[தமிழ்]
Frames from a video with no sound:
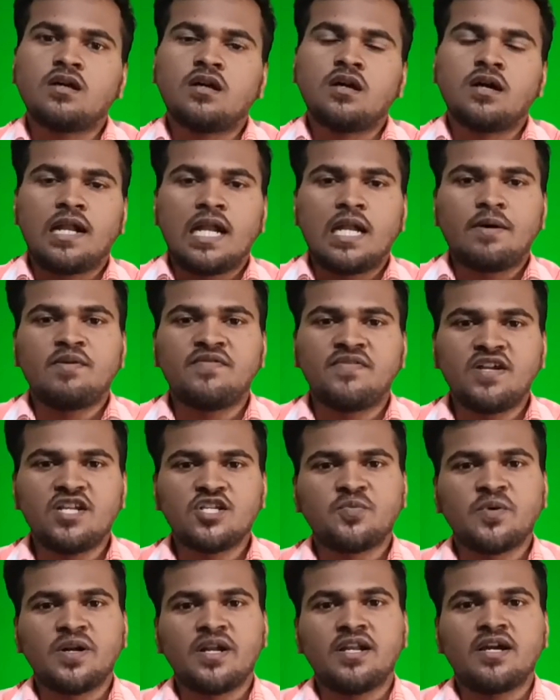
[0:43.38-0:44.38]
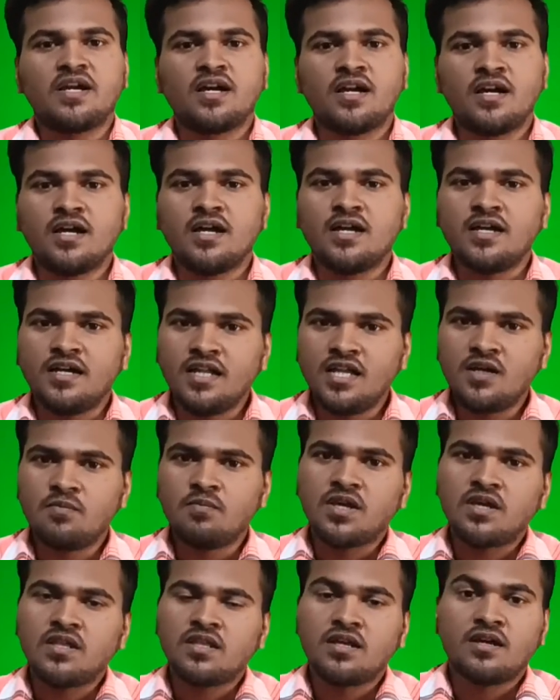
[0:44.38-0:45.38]
எல்லாமே ஃபினிஷ் பண்ணிட்டாங்க
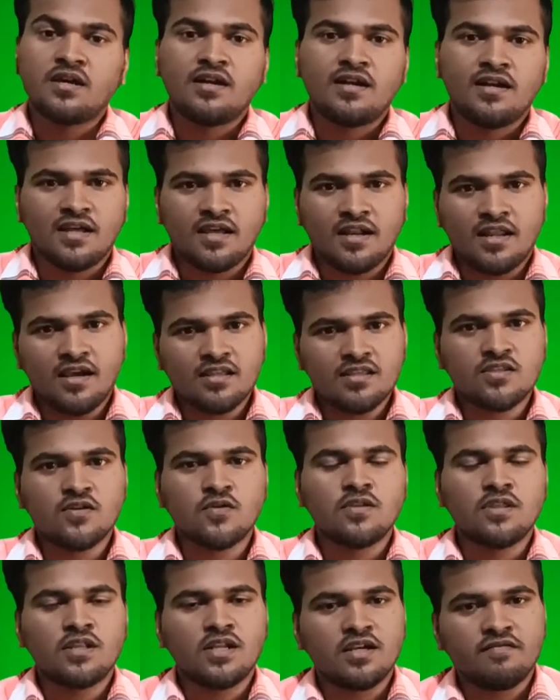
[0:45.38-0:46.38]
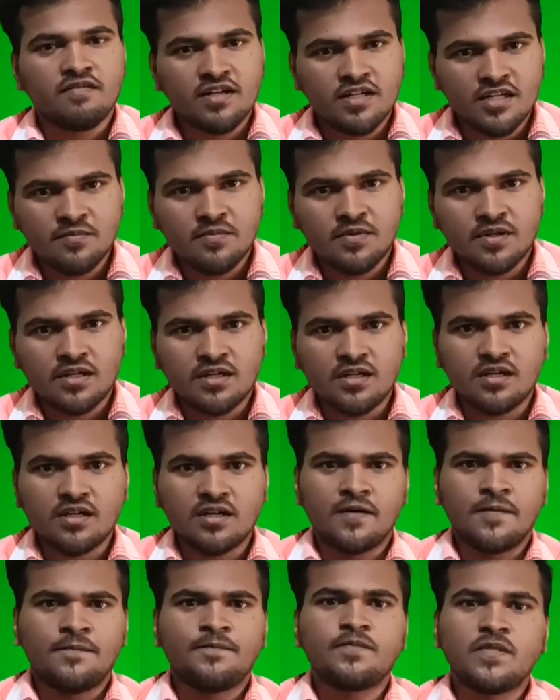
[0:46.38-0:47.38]
டிஎம்கே தான் நிறையா தொகுதியில் வெற்றி பெற்றிருக்காங்க
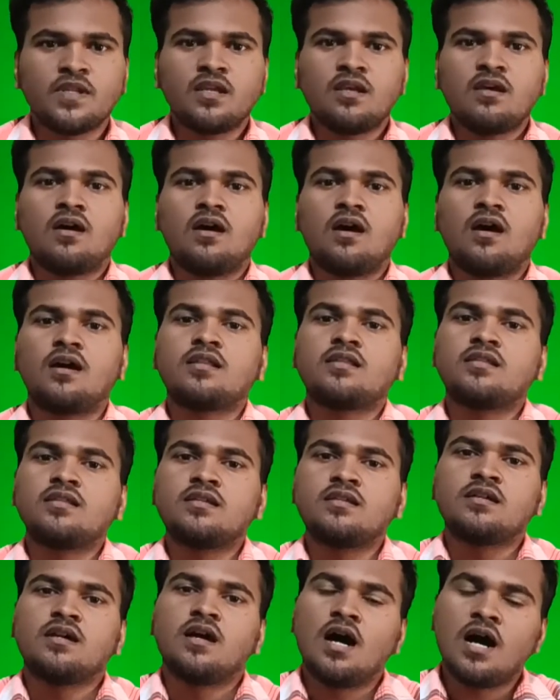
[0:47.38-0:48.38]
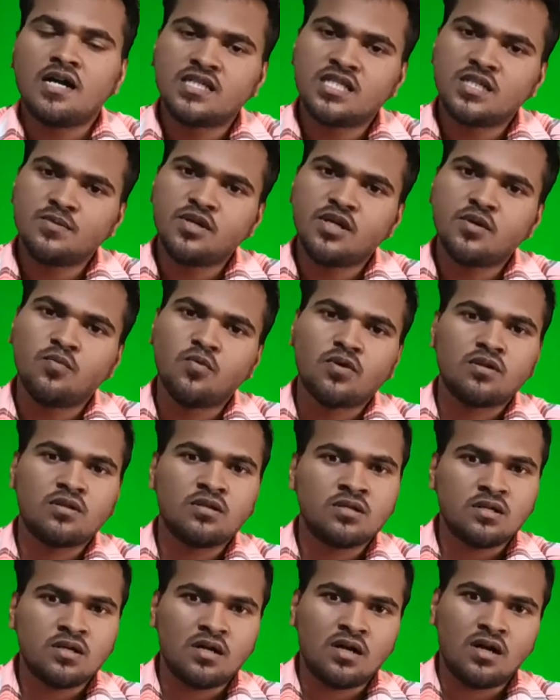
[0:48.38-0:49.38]
அடுத்து ஆட்சி போகிறது
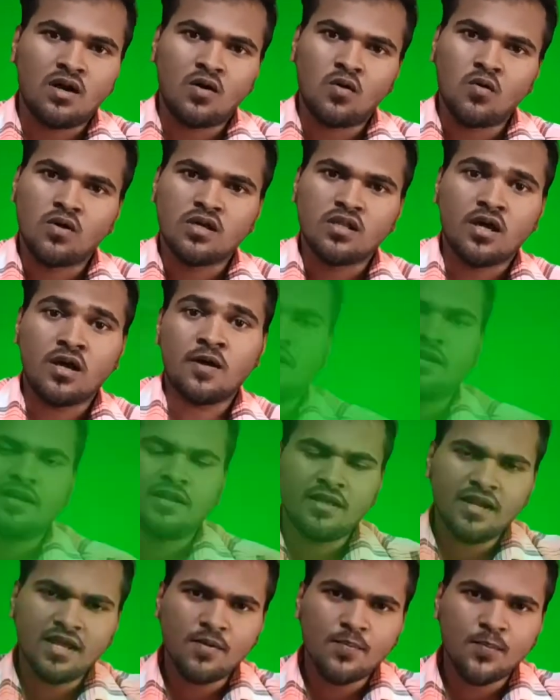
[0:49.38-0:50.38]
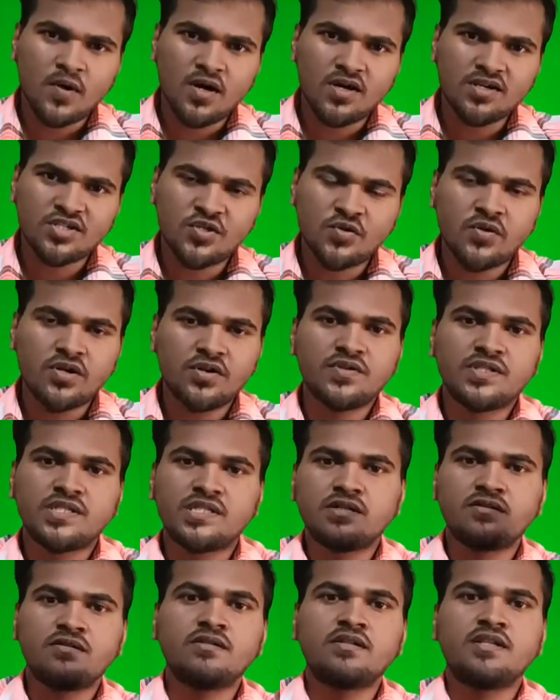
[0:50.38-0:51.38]
அவங்க தான் நிறைய பாசிட்டிவான
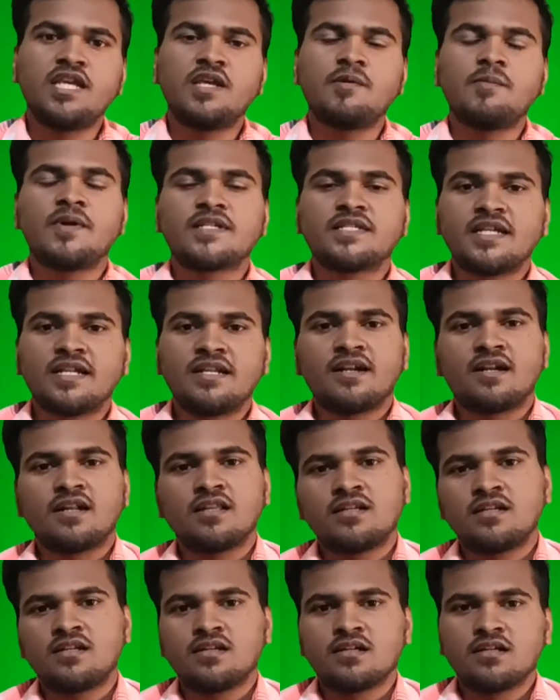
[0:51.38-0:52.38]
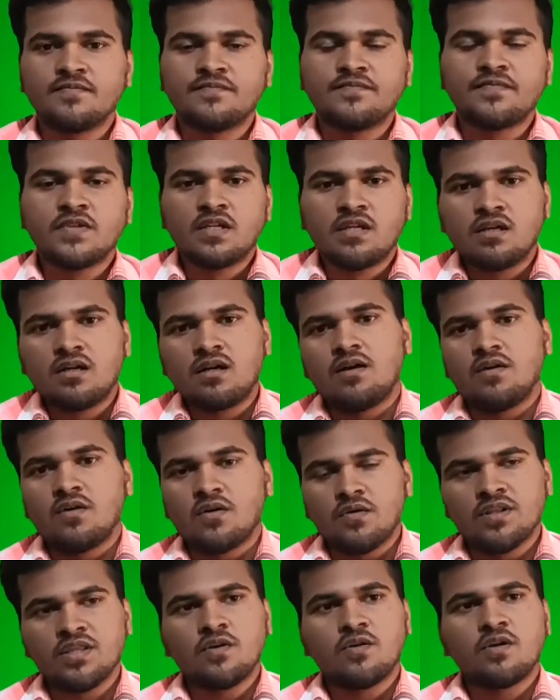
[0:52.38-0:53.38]
விஷயம் டிஎம்கே சைடு நடந்துகிட்ருக்கு அவர்
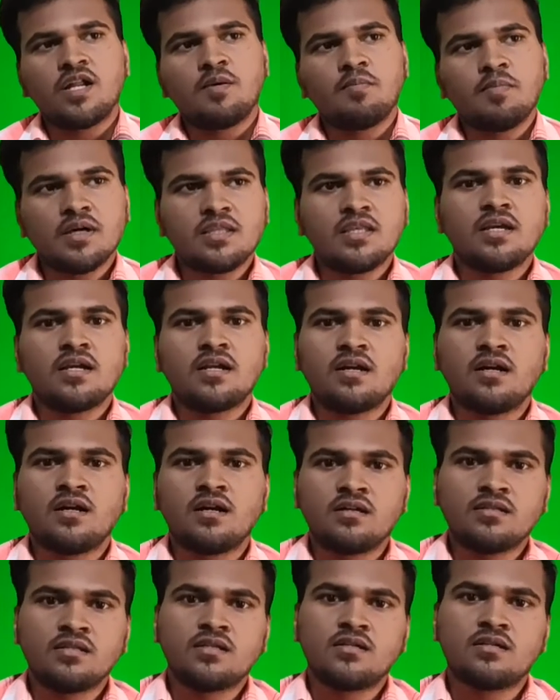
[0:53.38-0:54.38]
வந்த உடனே பார்த்தீங்கன்னா அந்த